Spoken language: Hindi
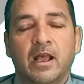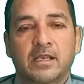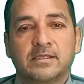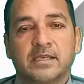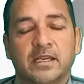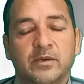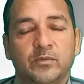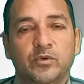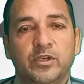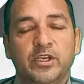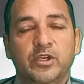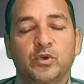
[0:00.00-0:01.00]

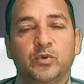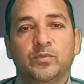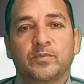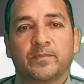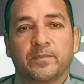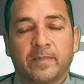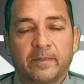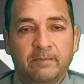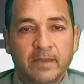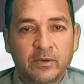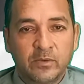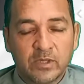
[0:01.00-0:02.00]
वालेकुम
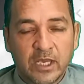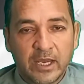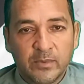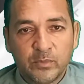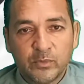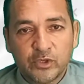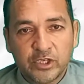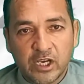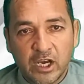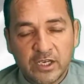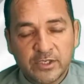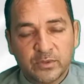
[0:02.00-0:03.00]
मैं हूं तार मोहम्मद
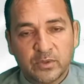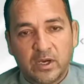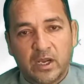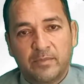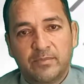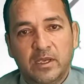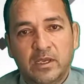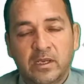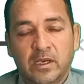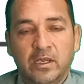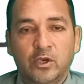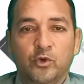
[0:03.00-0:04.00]
नकाश और आप
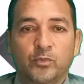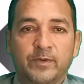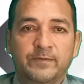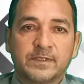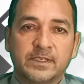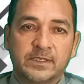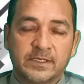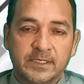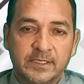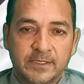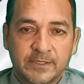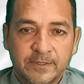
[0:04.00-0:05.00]
देख रहे हैं होप ऑफ
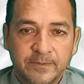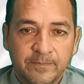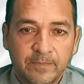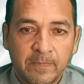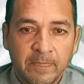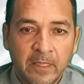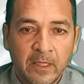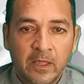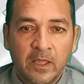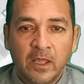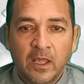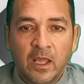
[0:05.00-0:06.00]
सक्सेस
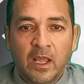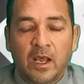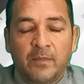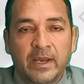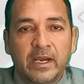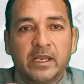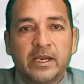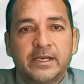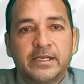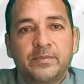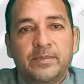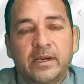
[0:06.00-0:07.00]
हमारे
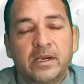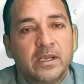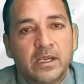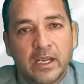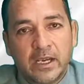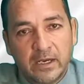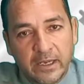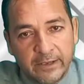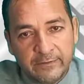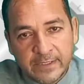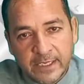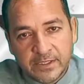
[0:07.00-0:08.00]
करेक्टर बिल्डिंग के एक
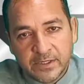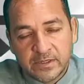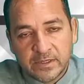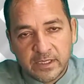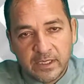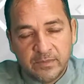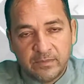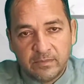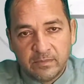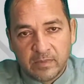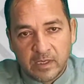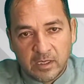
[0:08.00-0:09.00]
लाइव सेशन से हम
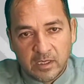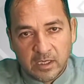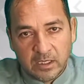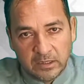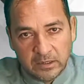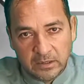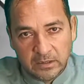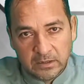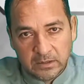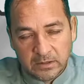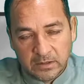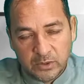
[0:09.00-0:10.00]

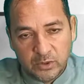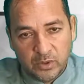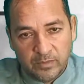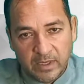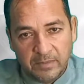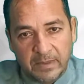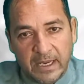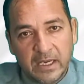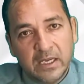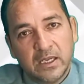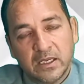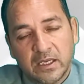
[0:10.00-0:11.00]
जो हमने
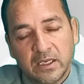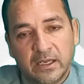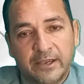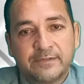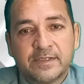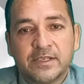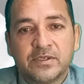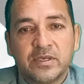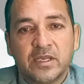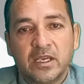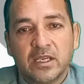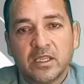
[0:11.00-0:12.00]
पहले एक लाइव सेशन
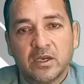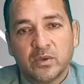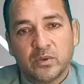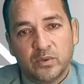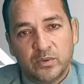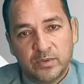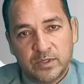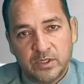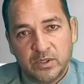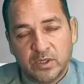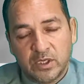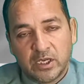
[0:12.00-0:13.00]
किया था और उसी
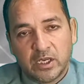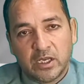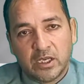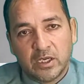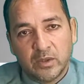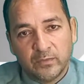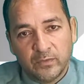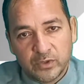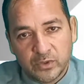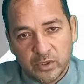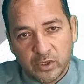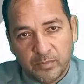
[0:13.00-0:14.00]
वो
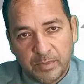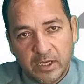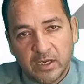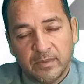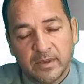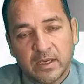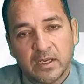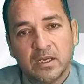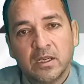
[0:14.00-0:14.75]
जो टॉपिक हमारा